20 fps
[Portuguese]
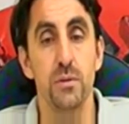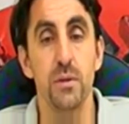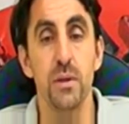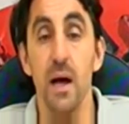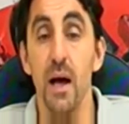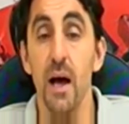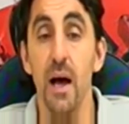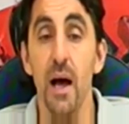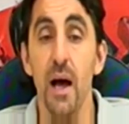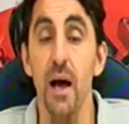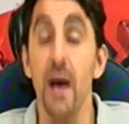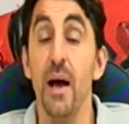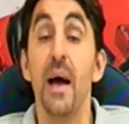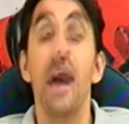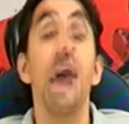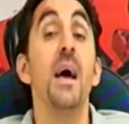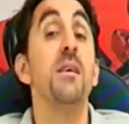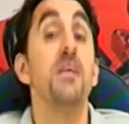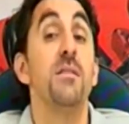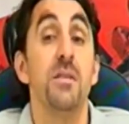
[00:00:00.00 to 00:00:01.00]
Tá?
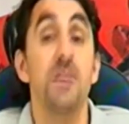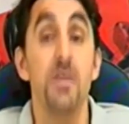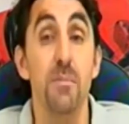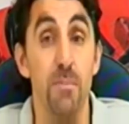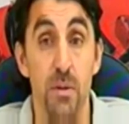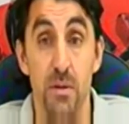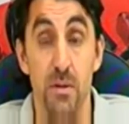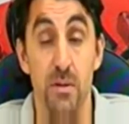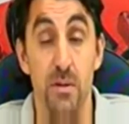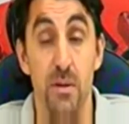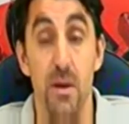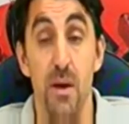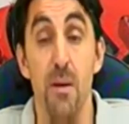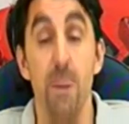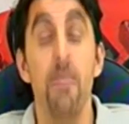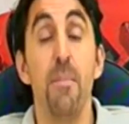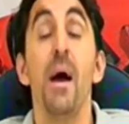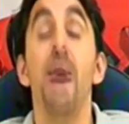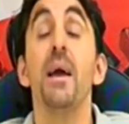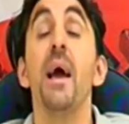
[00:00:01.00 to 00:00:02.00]
É simples.
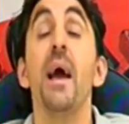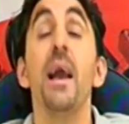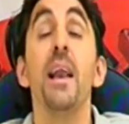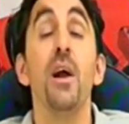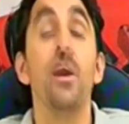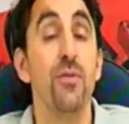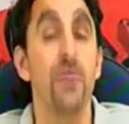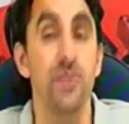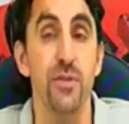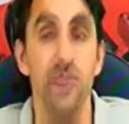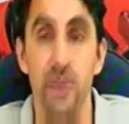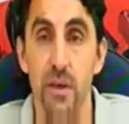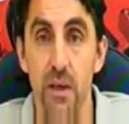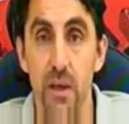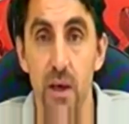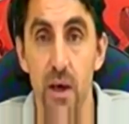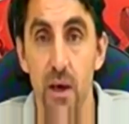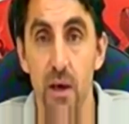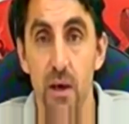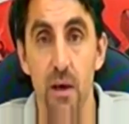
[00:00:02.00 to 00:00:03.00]
Peguem aí na
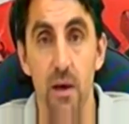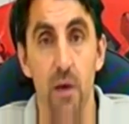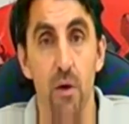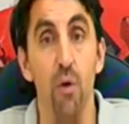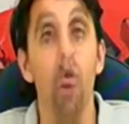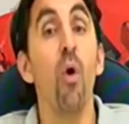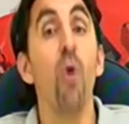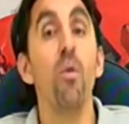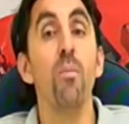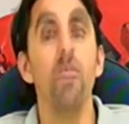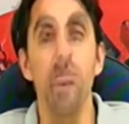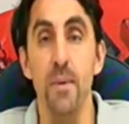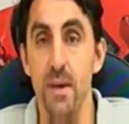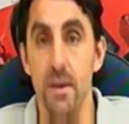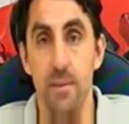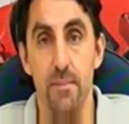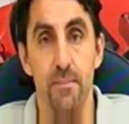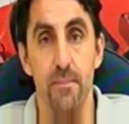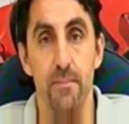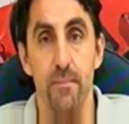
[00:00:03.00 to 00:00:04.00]
oficina
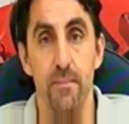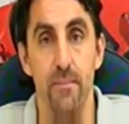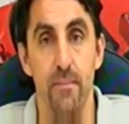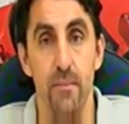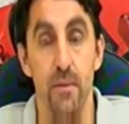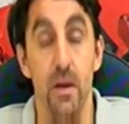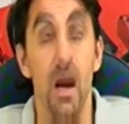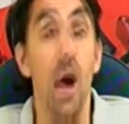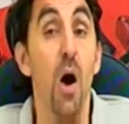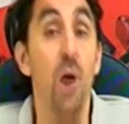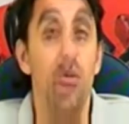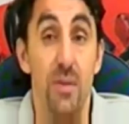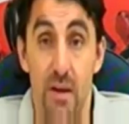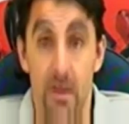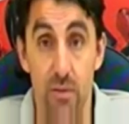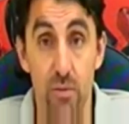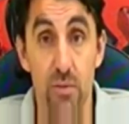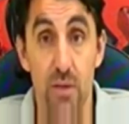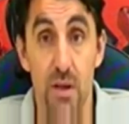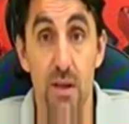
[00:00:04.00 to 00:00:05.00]
Kombi, carro
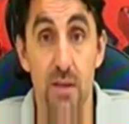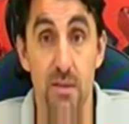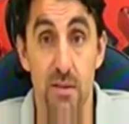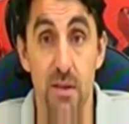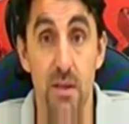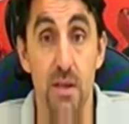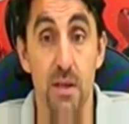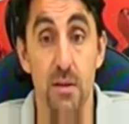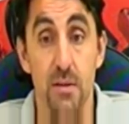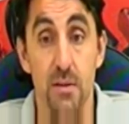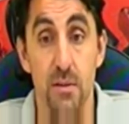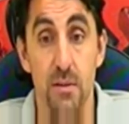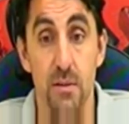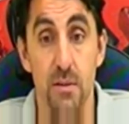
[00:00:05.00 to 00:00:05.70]
tração traseira.